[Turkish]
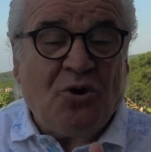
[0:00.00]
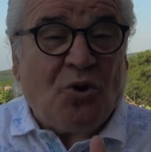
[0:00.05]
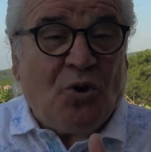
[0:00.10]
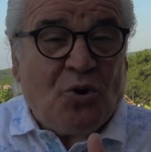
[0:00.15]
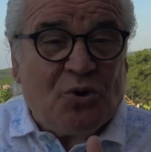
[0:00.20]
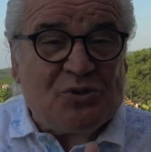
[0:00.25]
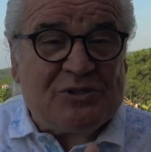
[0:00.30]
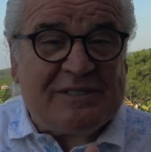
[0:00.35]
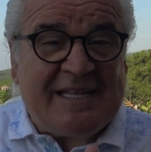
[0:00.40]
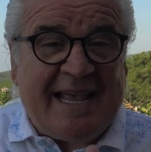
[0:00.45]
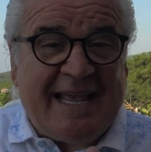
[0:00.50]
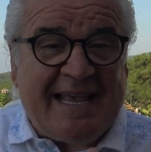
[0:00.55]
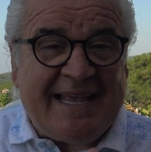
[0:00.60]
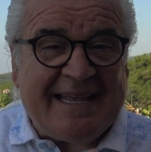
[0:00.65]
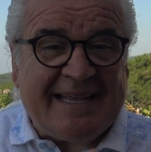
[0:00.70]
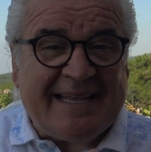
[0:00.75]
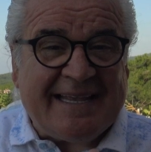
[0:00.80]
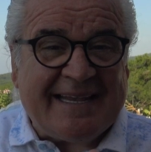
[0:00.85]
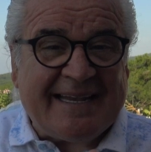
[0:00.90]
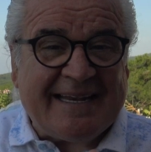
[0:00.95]
Özde
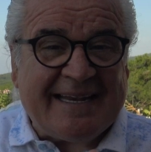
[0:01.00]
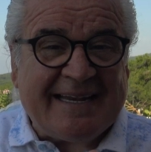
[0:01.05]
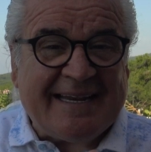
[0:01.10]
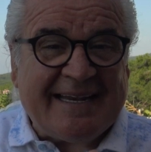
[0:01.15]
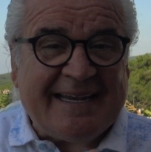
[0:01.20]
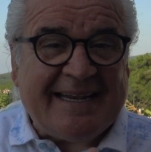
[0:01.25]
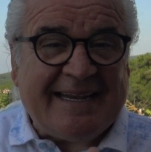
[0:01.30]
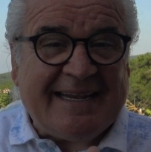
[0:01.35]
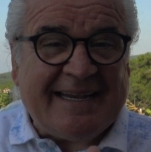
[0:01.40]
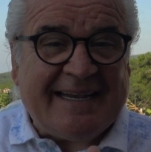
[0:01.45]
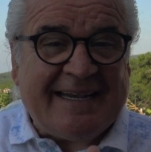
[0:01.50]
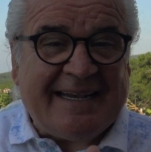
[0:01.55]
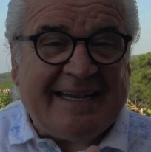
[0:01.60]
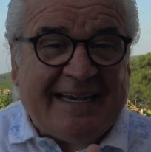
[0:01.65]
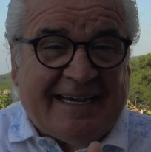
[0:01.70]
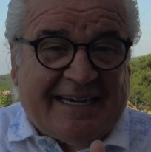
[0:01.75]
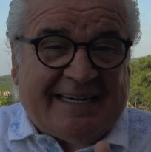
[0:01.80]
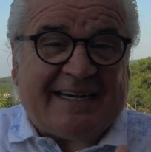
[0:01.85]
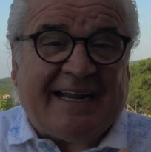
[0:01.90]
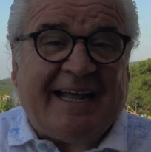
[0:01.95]

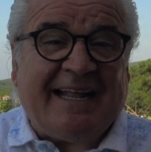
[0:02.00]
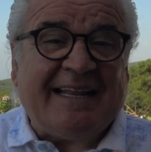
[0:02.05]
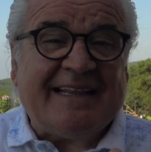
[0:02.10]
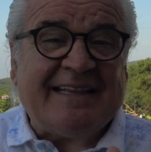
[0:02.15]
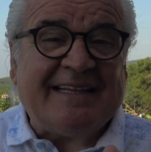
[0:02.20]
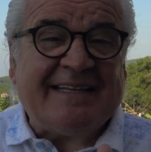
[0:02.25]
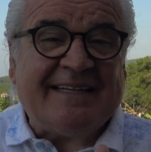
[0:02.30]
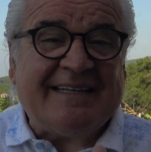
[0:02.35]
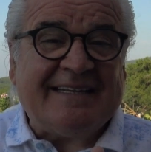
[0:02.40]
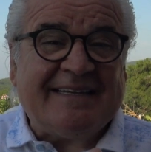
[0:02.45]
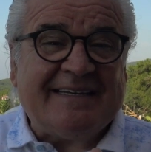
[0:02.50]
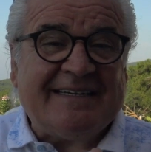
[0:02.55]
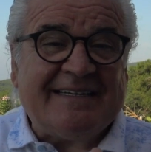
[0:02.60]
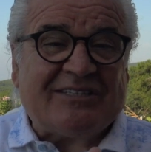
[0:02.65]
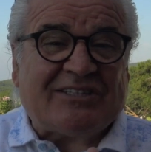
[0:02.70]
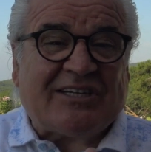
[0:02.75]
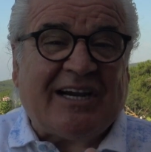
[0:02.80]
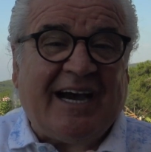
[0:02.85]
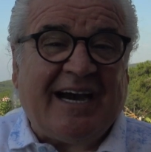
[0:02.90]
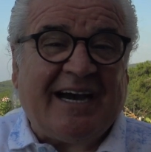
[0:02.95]
kral,
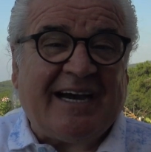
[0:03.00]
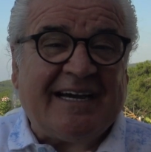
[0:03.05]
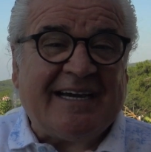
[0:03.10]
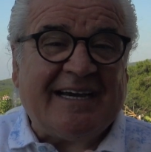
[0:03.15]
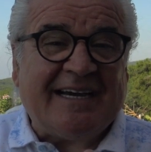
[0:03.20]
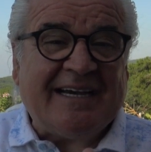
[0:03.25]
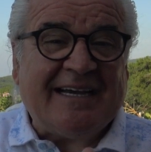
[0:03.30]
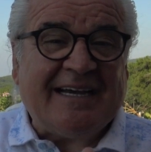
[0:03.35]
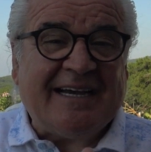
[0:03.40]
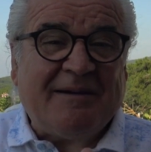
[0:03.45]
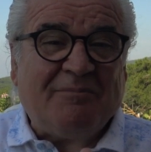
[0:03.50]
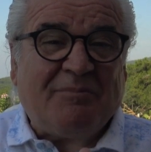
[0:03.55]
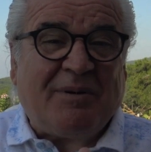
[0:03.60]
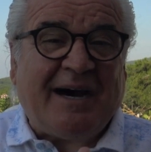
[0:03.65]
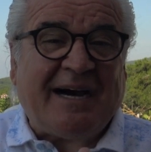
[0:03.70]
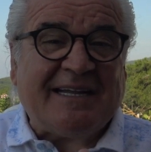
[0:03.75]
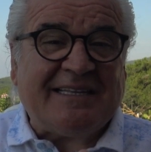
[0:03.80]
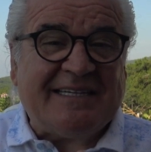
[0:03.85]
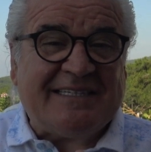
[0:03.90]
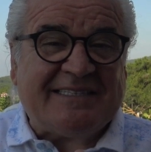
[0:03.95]
şah,
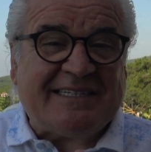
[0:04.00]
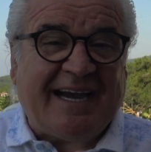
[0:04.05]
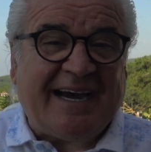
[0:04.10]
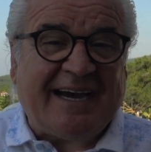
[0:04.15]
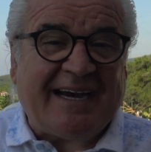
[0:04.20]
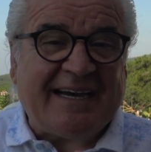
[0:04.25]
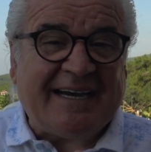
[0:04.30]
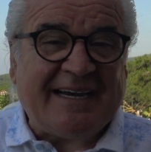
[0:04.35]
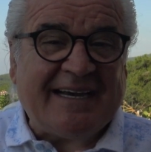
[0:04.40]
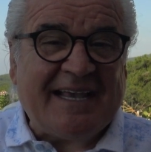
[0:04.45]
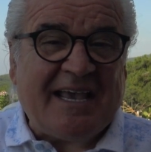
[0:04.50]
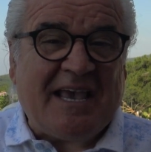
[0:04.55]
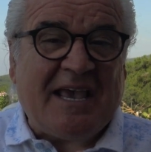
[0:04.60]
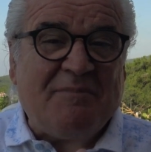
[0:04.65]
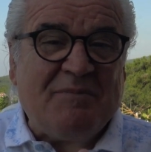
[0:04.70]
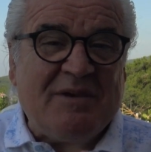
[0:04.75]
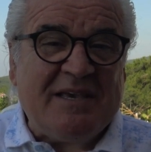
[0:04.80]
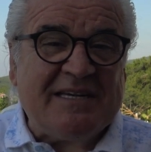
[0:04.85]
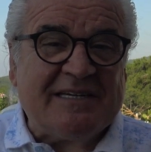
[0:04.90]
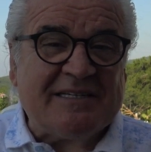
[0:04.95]
padişah,
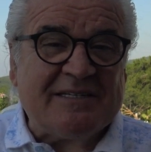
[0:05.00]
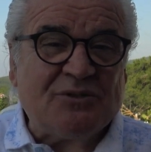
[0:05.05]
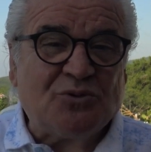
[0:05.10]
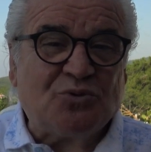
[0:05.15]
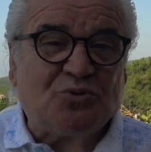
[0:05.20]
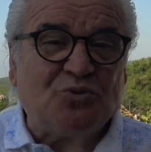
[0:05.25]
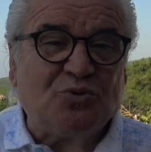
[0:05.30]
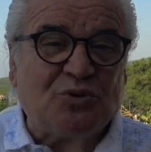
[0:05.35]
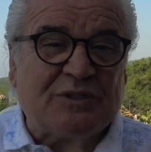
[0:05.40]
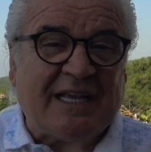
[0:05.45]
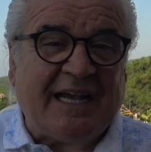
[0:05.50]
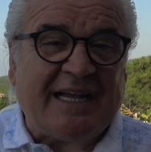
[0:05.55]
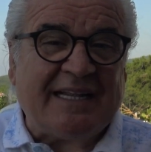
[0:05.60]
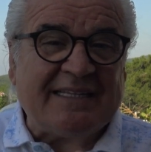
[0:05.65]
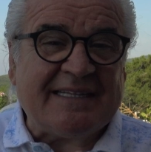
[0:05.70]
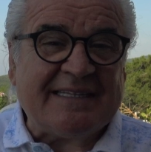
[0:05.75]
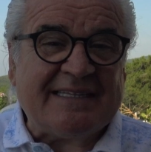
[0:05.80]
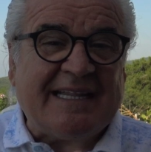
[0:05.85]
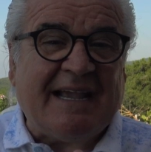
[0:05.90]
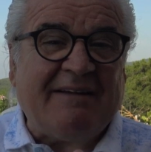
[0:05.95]
emir, sultan,
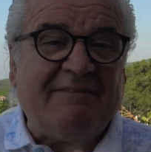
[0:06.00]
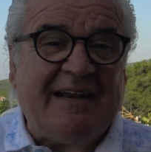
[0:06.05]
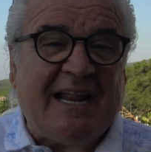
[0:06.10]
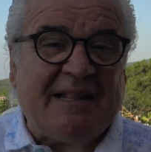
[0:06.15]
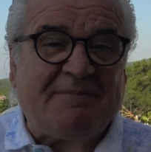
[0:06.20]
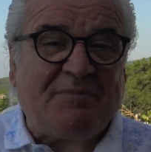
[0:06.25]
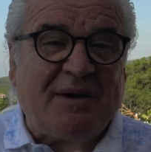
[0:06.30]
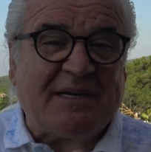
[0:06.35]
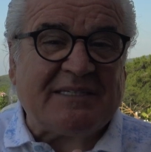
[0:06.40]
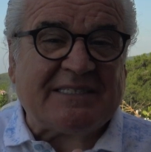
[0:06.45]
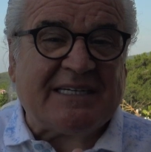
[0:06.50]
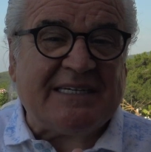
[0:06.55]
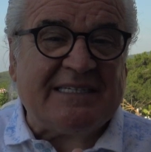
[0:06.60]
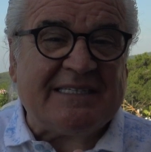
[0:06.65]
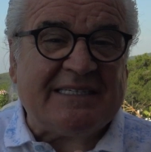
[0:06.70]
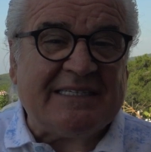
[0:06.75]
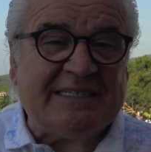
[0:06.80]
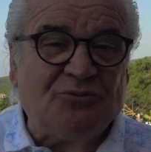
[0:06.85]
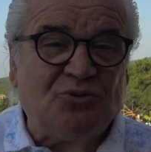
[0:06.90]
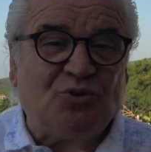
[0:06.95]
devlet
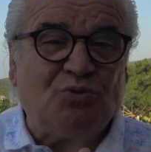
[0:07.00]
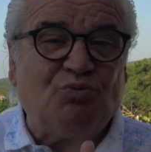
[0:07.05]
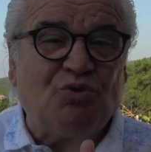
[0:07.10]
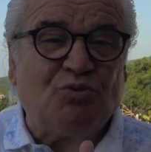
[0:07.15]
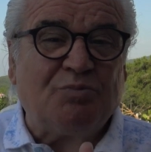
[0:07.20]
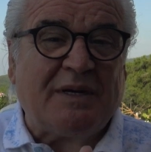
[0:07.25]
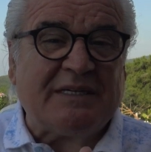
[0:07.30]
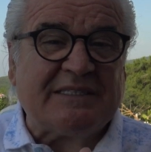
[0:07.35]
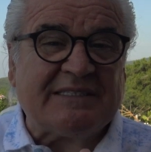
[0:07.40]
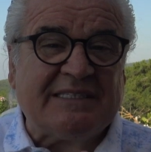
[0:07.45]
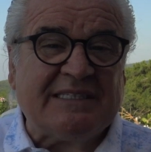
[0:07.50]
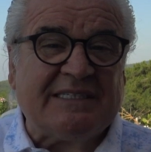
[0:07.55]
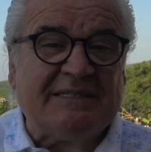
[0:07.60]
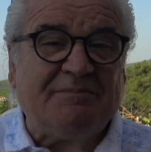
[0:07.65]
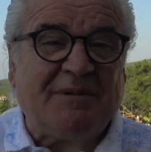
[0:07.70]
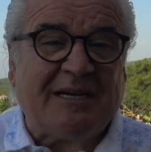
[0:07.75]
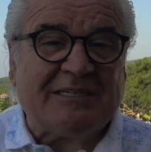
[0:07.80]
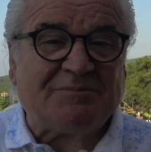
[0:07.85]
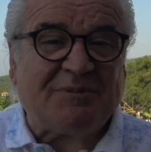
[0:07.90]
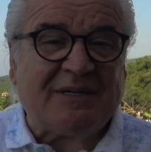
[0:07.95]
başkanı,
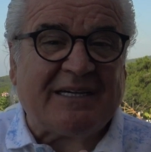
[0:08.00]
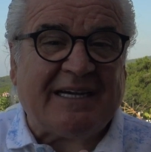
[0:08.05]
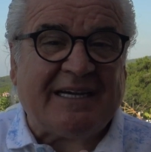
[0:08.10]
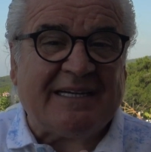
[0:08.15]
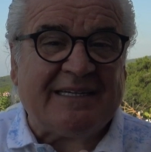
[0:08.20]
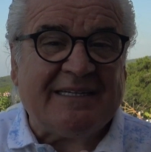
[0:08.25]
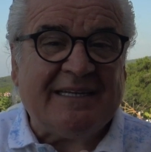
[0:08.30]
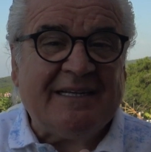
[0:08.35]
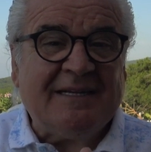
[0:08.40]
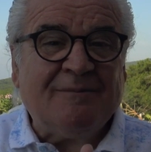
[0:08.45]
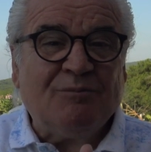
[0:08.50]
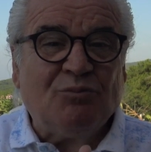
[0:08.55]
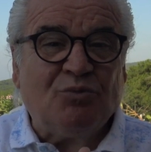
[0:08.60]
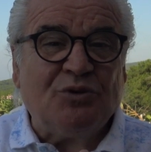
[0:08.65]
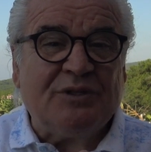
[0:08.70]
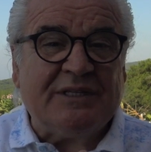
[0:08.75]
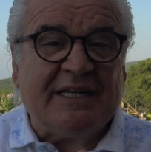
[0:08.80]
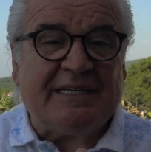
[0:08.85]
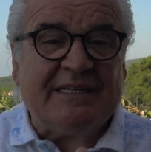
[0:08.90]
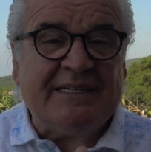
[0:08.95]
cumhurbaşkanı, başbakan
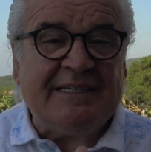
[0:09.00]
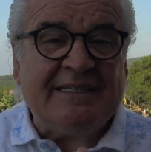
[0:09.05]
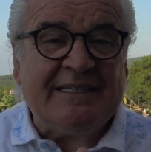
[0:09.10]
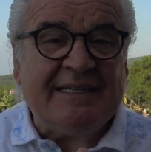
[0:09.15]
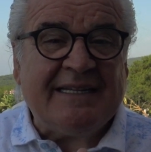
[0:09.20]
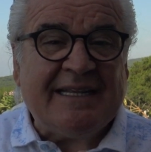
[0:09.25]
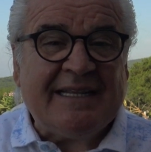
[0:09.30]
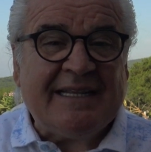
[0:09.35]
bunların